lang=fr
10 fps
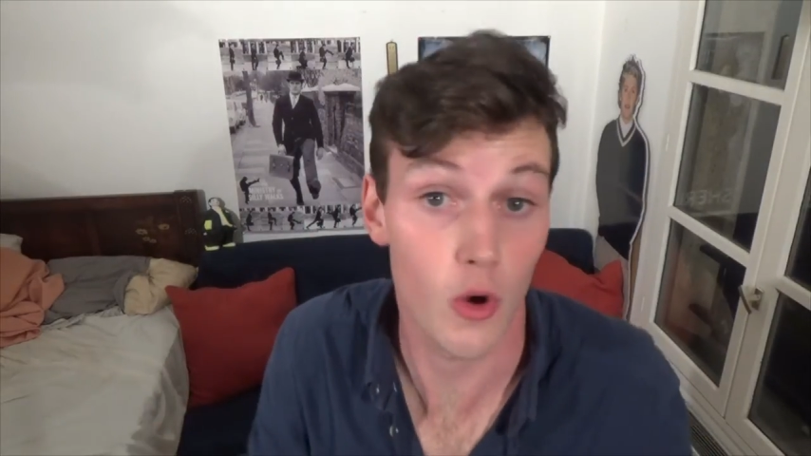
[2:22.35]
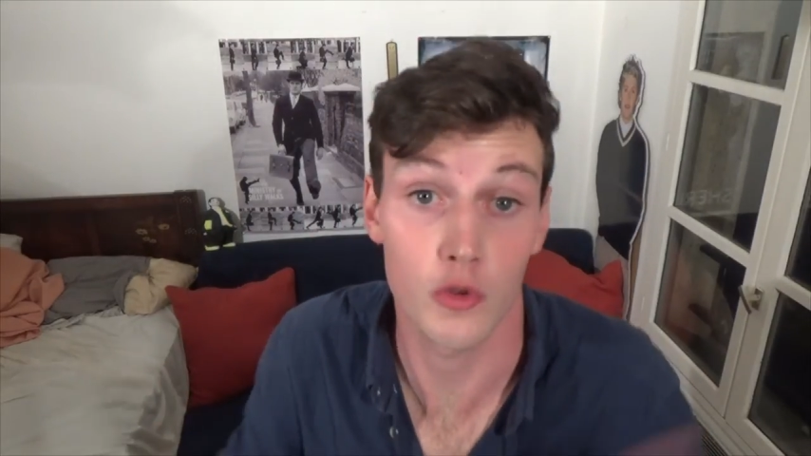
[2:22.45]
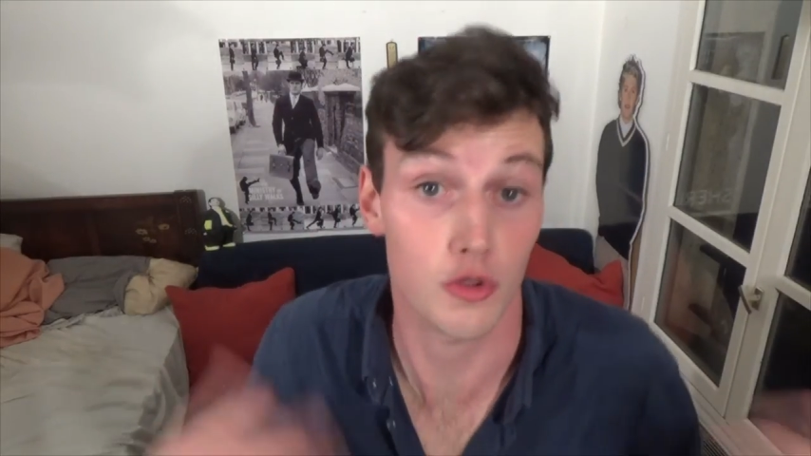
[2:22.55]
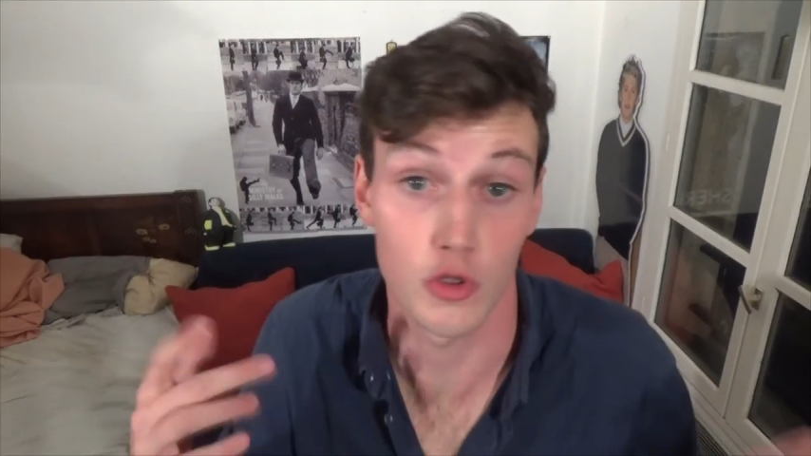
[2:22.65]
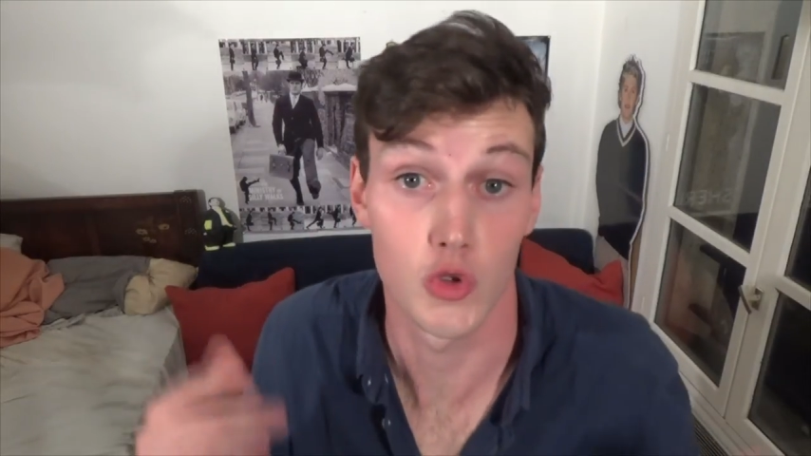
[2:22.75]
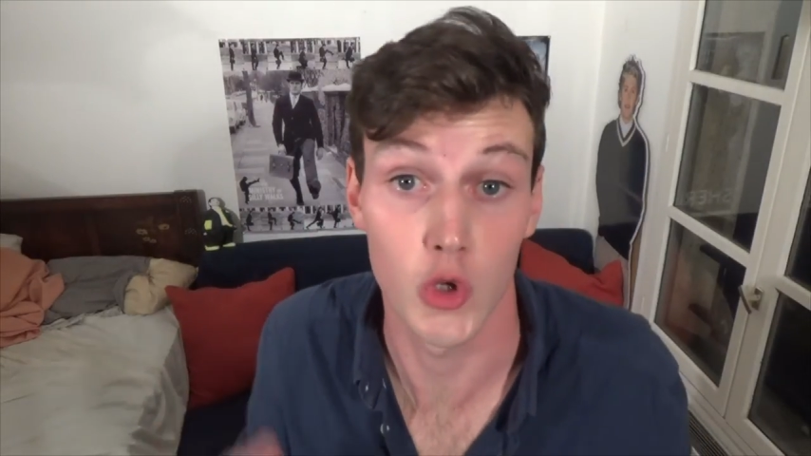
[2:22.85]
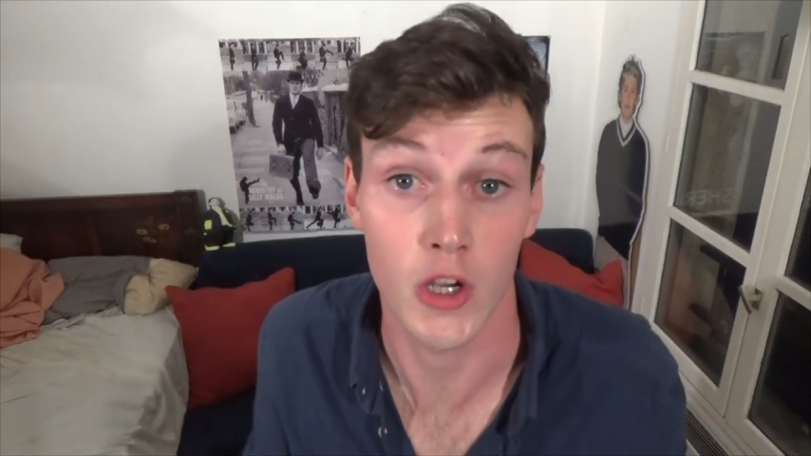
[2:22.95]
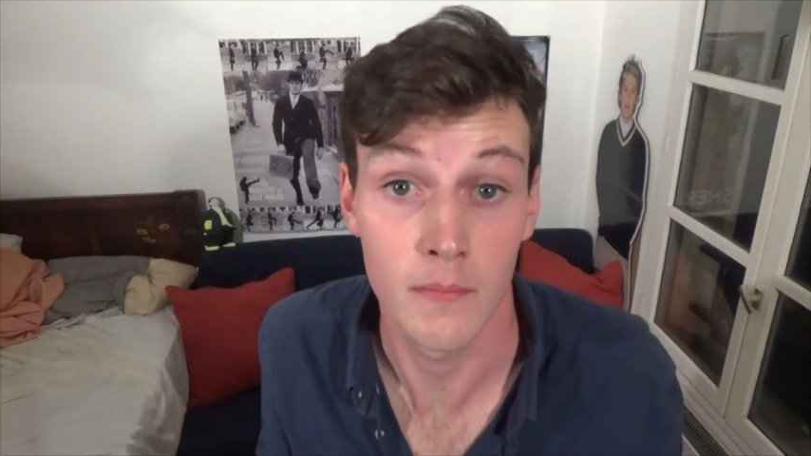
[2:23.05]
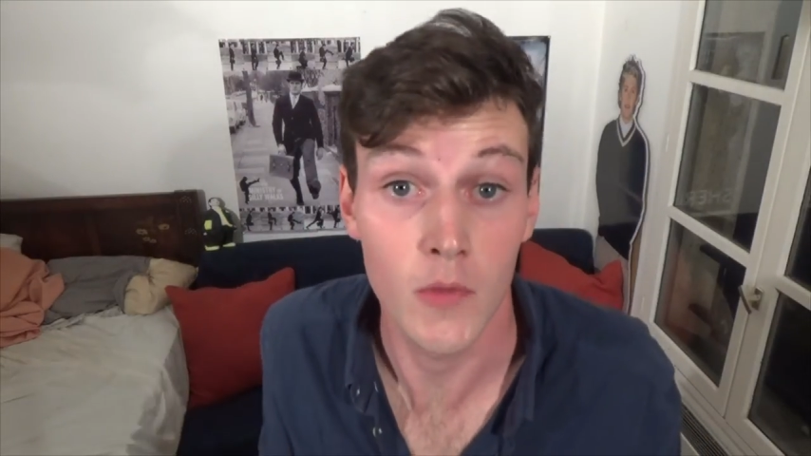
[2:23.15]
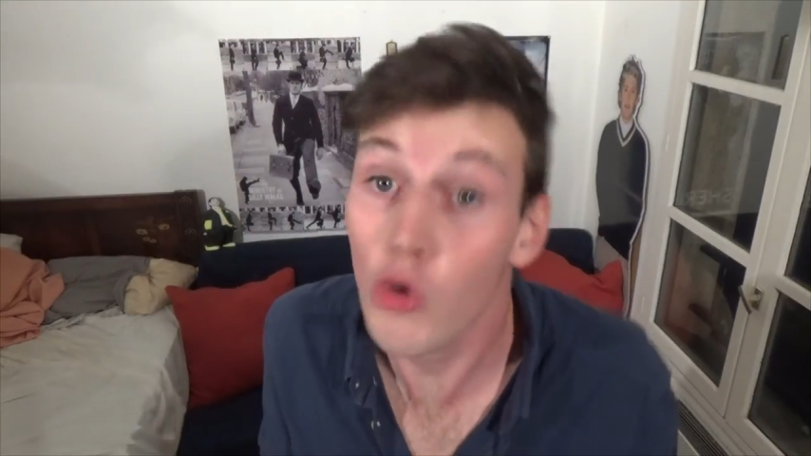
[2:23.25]
entre deux cours.
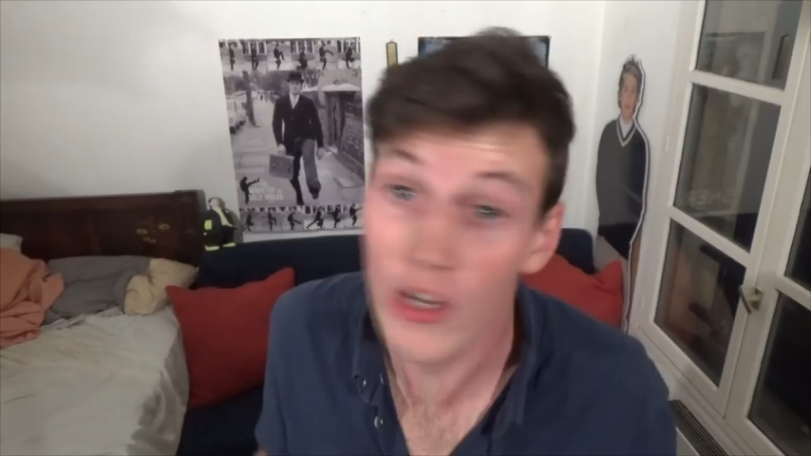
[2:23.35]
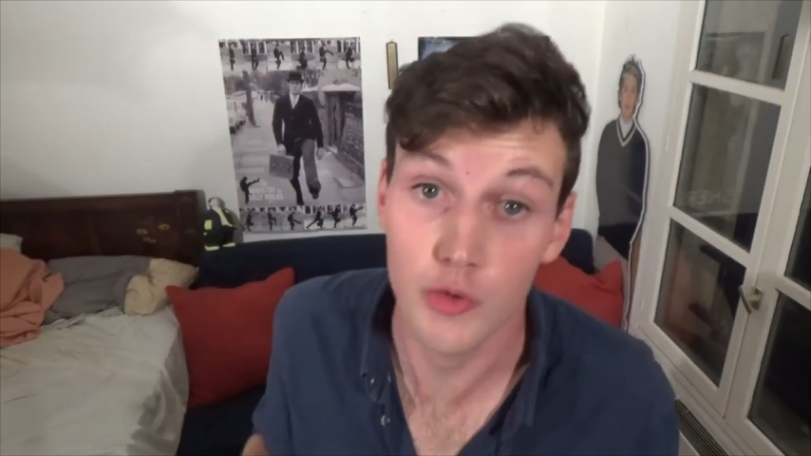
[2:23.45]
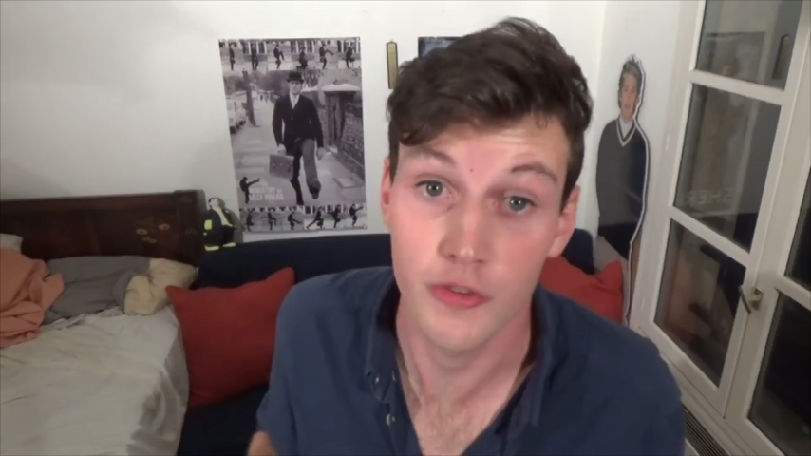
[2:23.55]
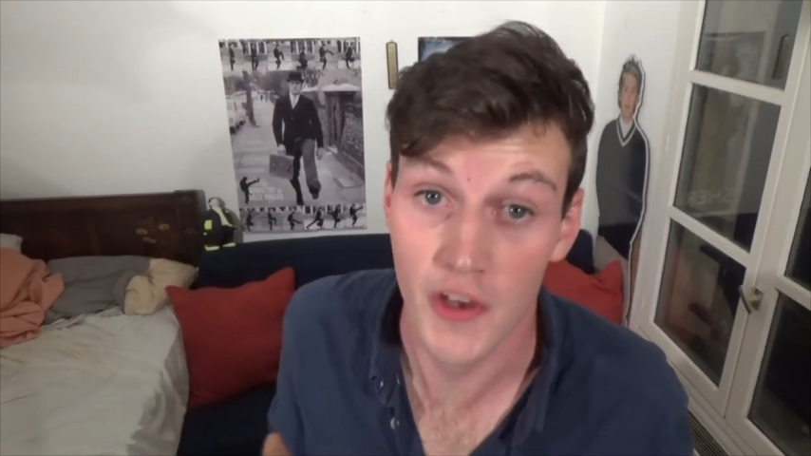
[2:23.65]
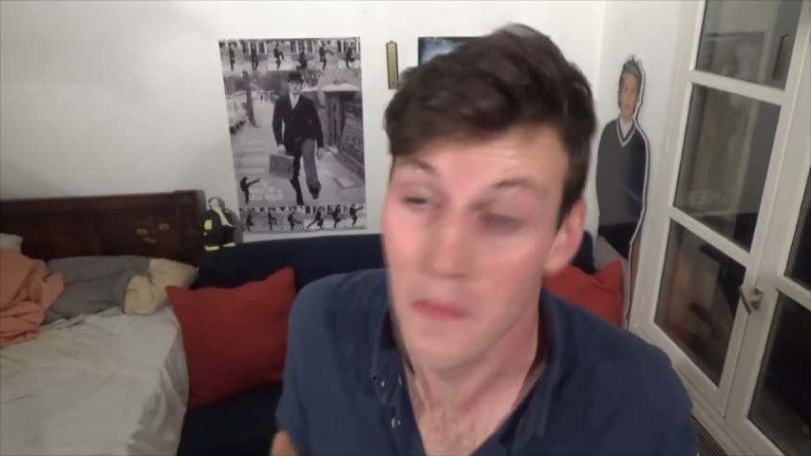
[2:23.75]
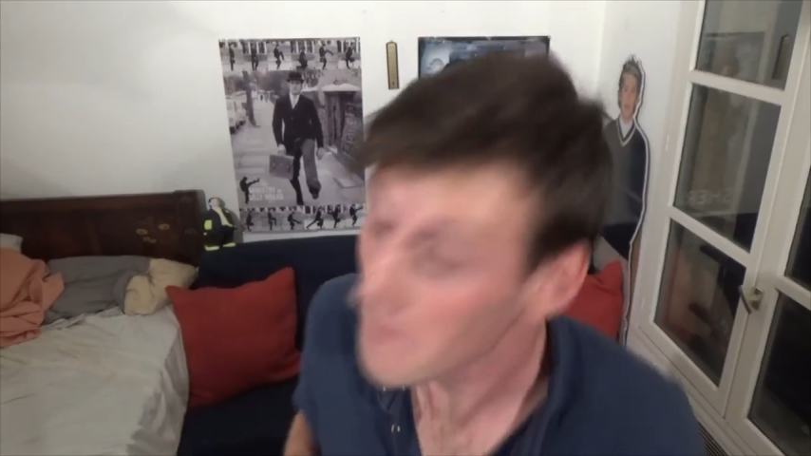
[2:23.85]
On l'a tous fait.